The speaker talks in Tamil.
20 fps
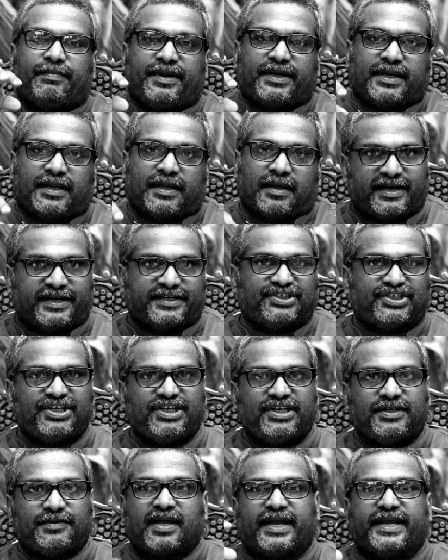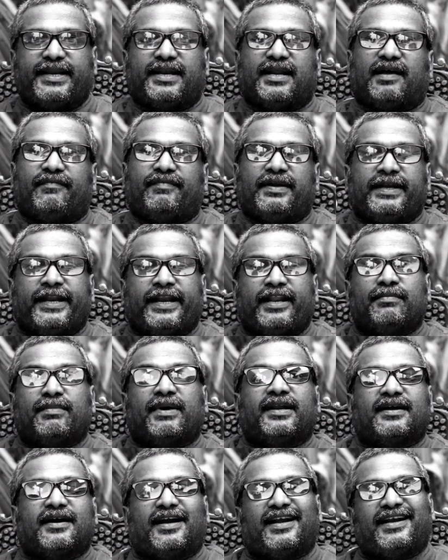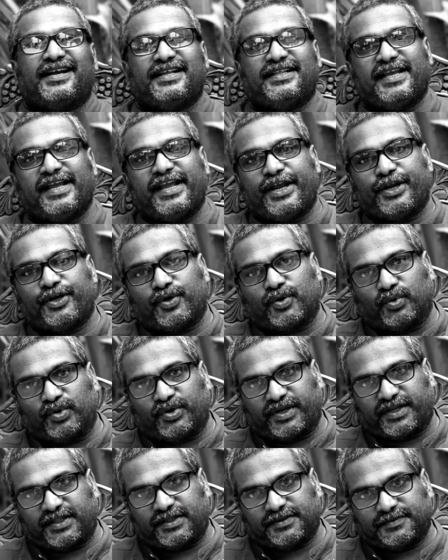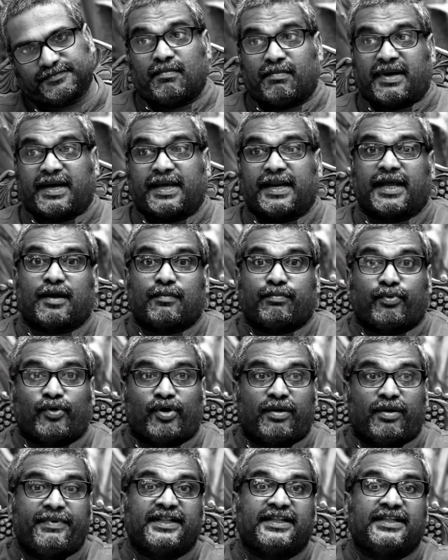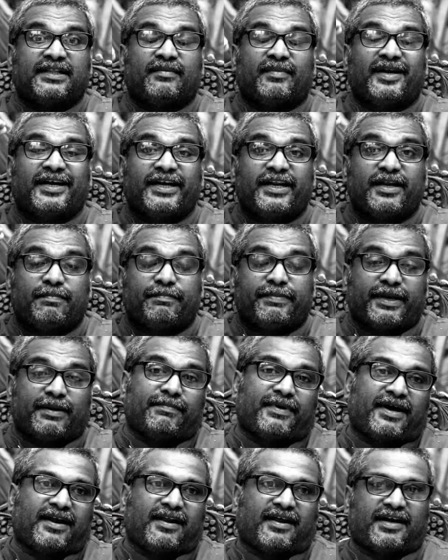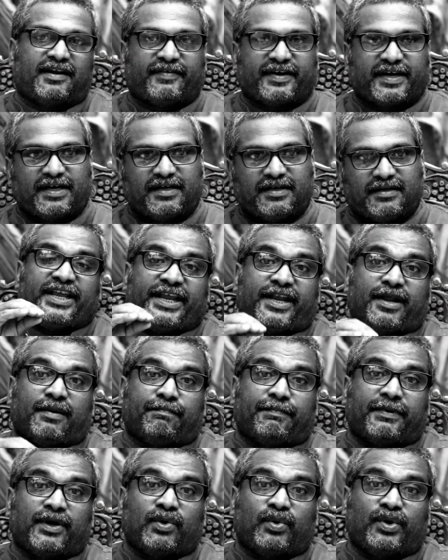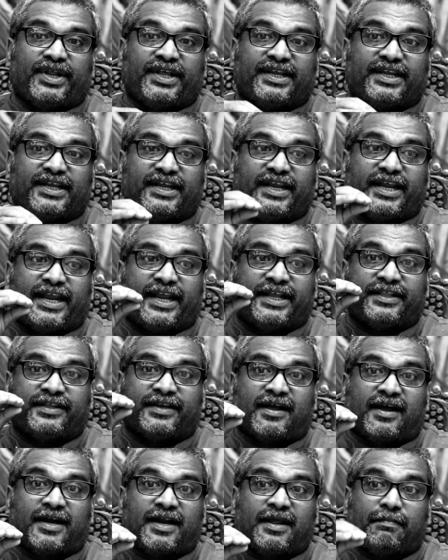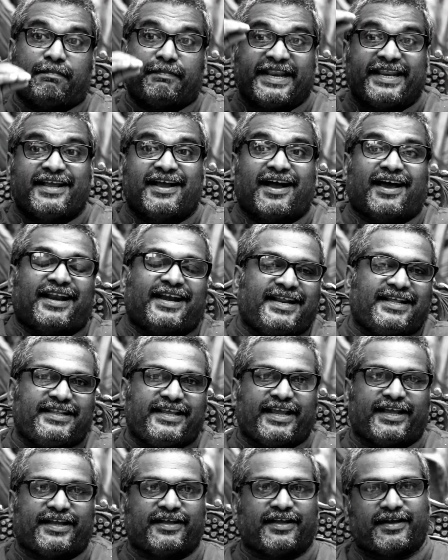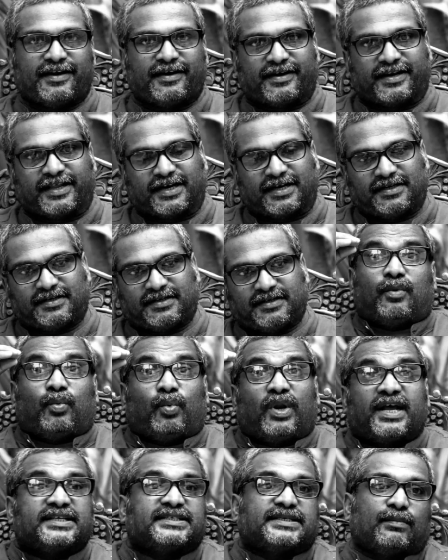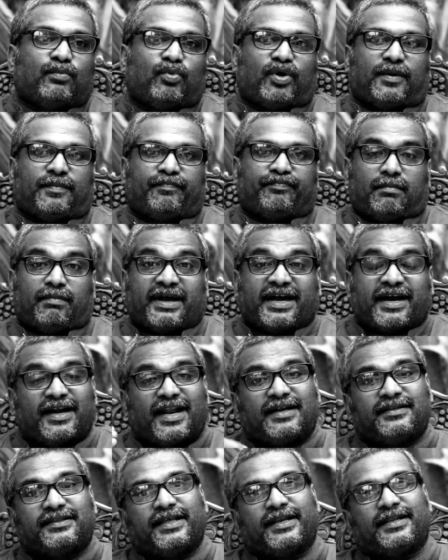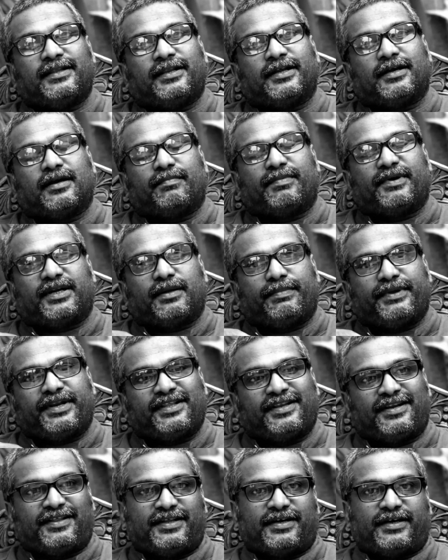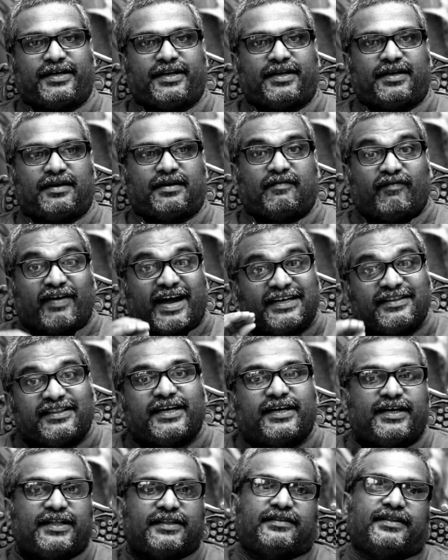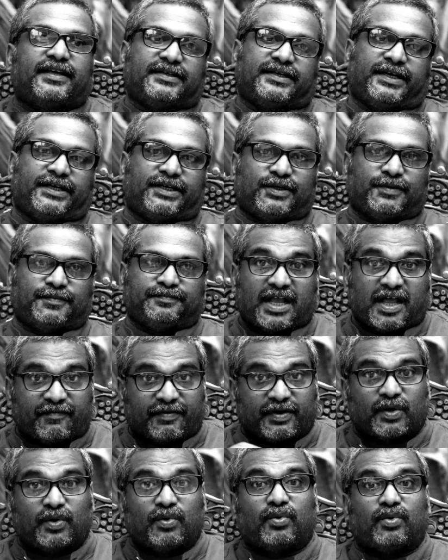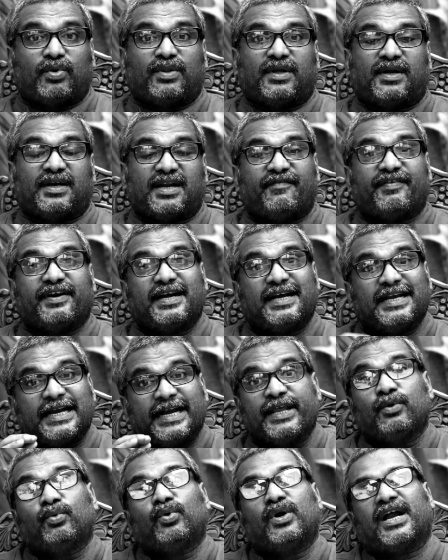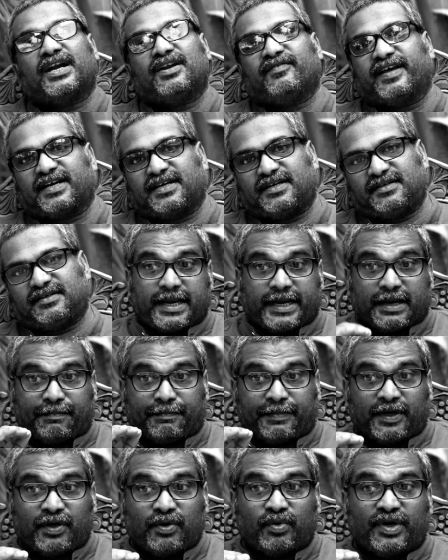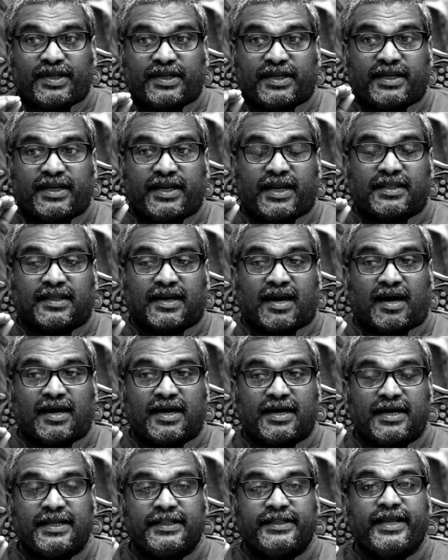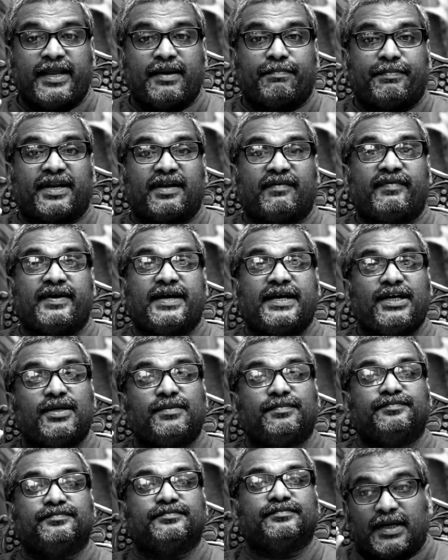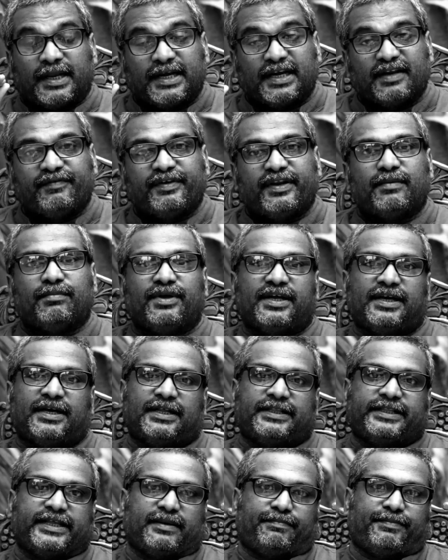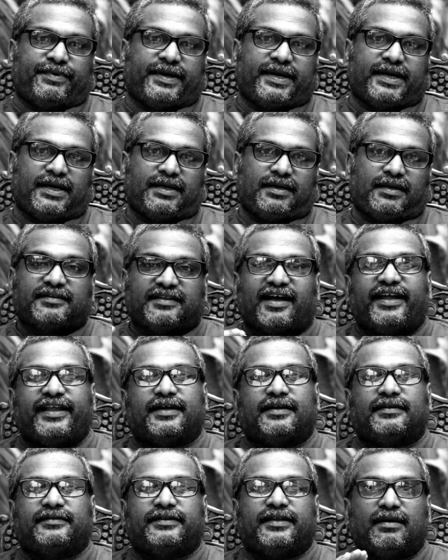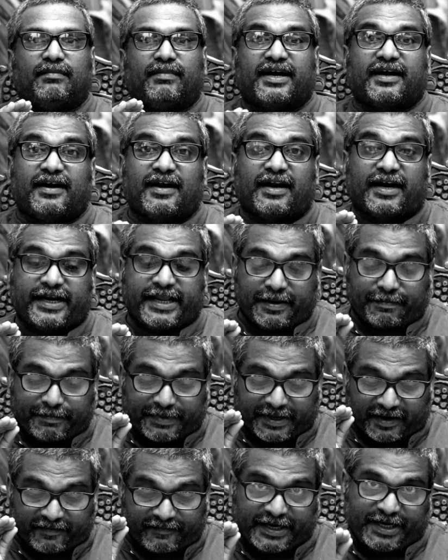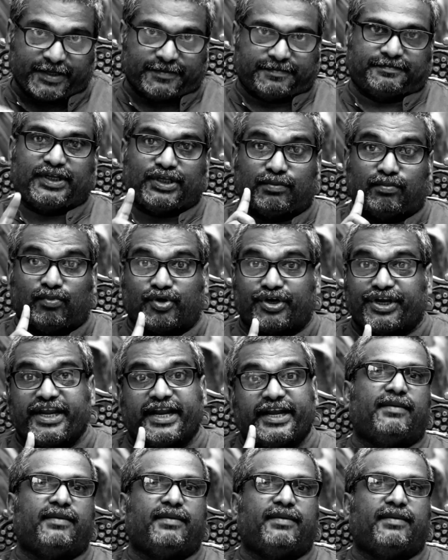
பெற்ற கட்சி ஐநாவில் நிலைமாறுகால நீதியை ஏற்றுக்கொள்கிறது மாறாக புலம்பெயர்ந்த தமிழர்களில் பெரும்பாலானவர்கள் இனப்படுகொலைக்கு எதிரான பரிகார நீதியை கேட்கின்றார்கள் உலக சமூகம் மக்களால் தேர்ந்தெடுக்கப்பட்ட பிரதிநிதிகளின் வார்த்தைகளைத்தான் கேட்கும் அவர்களோடு தான் அவர்கள் இடையூடாடுவார்கள் இனப்படுகொலைக்கு எதிரான நீதியை பெற வேண்டும் என்று விரும்புகின்ற தரப்புகள் தாயகத்தில் மக்களாணையை பெற வேண்டும் இது முக்கிய